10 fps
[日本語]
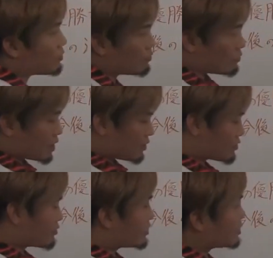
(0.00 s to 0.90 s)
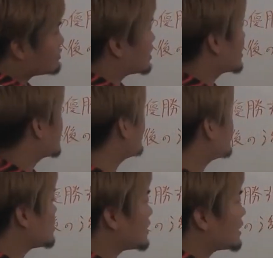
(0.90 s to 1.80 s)
のここの後にこれが来るんだね
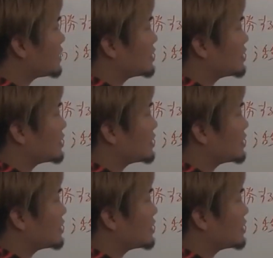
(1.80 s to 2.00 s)
スポンサーだね